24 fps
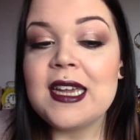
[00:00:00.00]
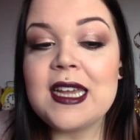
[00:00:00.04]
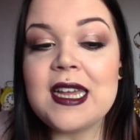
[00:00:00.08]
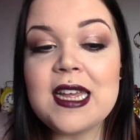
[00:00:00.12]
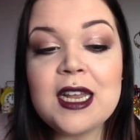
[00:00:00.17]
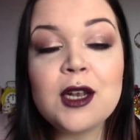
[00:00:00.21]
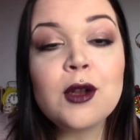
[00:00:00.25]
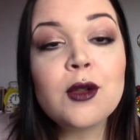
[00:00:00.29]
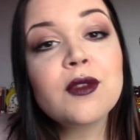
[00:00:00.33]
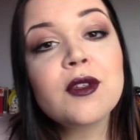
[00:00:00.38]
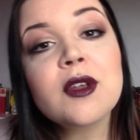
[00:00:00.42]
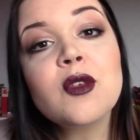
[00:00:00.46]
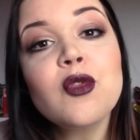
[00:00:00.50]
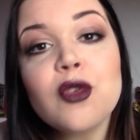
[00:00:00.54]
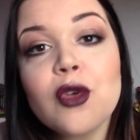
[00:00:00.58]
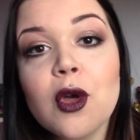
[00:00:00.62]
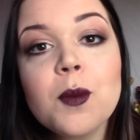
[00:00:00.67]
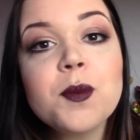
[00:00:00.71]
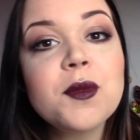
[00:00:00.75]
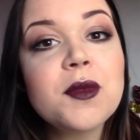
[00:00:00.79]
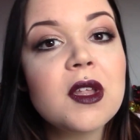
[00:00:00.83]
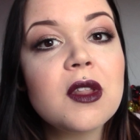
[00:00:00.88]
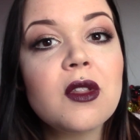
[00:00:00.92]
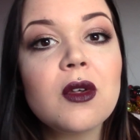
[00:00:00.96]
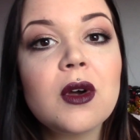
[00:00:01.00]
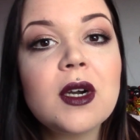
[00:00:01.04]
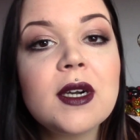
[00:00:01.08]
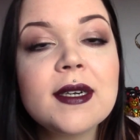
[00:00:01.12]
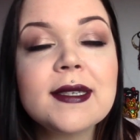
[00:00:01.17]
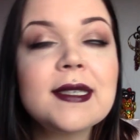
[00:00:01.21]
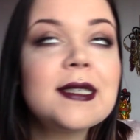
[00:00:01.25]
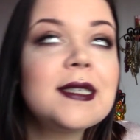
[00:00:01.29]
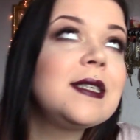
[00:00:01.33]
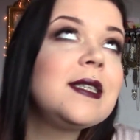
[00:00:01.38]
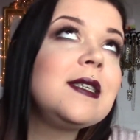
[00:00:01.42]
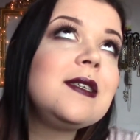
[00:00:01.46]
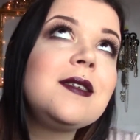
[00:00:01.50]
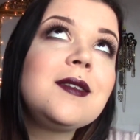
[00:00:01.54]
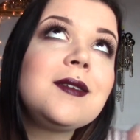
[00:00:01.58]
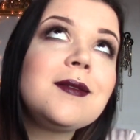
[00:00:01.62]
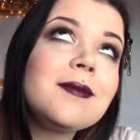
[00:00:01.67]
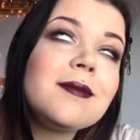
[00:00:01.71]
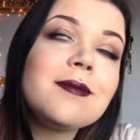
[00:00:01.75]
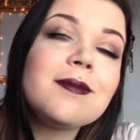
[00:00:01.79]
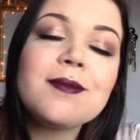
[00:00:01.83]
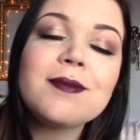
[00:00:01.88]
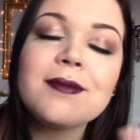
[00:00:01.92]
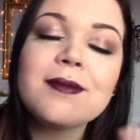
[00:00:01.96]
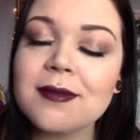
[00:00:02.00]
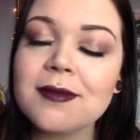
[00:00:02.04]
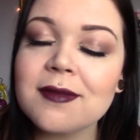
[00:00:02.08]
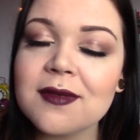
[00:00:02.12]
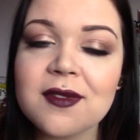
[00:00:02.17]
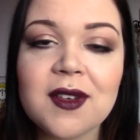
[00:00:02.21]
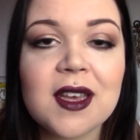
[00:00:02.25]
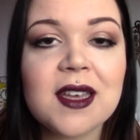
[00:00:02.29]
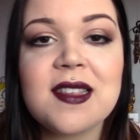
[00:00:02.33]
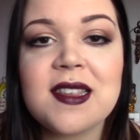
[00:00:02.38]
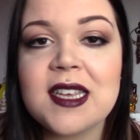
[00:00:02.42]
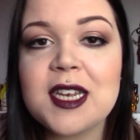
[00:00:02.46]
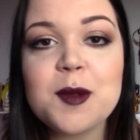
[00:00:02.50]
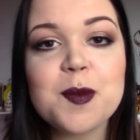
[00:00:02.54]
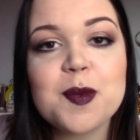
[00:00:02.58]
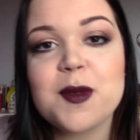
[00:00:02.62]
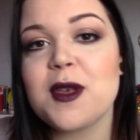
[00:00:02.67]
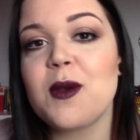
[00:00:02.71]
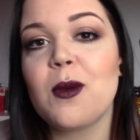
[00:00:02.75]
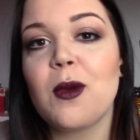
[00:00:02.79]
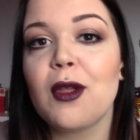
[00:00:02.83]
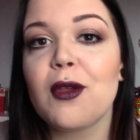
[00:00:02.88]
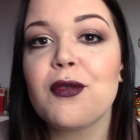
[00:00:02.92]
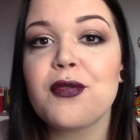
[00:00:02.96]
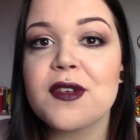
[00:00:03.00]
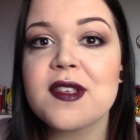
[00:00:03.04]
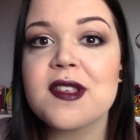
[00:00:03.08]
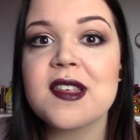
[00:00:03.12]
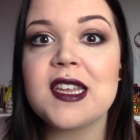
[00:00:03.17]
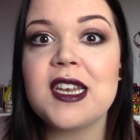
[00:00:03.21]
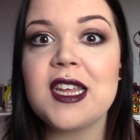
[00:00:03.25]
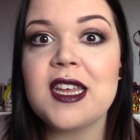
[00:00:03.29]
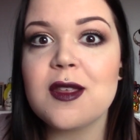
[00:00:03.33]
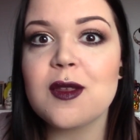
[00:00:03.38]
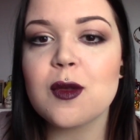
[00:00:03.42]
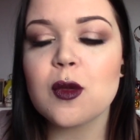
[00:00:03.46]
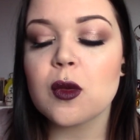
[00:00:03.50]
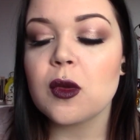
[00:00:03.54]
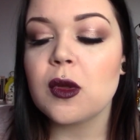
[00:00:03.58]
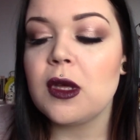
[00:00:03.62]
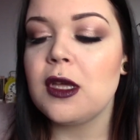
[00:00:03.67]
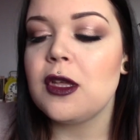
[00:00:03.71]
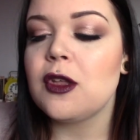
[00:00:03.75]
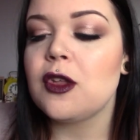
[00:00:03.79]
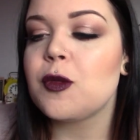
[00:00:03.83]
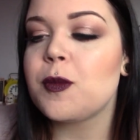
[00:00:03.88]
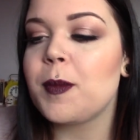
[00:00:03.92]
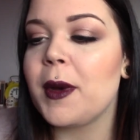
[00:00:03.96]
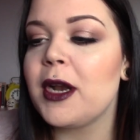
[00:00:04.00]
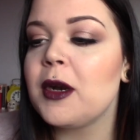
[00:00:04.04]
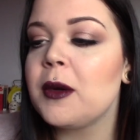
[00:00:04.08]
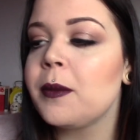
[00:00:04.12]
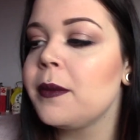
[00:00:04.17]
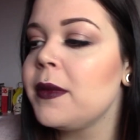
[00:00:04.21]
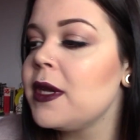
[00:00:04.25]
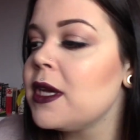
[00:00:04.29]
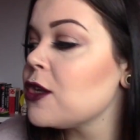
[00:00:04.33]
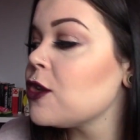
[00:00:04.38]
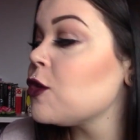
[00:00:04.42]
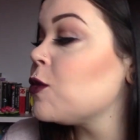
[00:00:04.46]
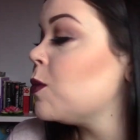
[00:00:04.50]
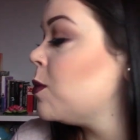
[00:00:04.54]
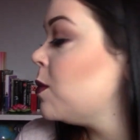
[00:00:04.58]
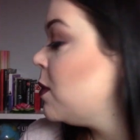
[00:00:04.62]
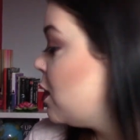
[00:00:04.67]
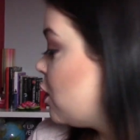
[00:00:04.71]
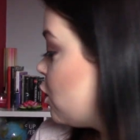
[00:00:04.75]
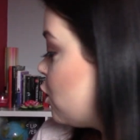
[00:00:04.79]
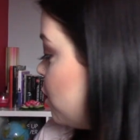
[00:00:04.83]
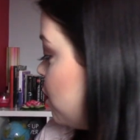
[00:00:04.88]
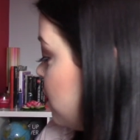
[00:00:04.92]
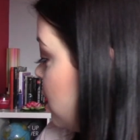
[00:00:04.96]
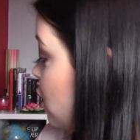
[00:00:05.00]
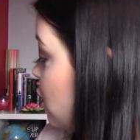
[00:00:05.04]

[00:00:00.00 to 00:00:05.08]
E não tendo computador, uh, vai ser impossível fazer isso e espero mesmo, mesmo,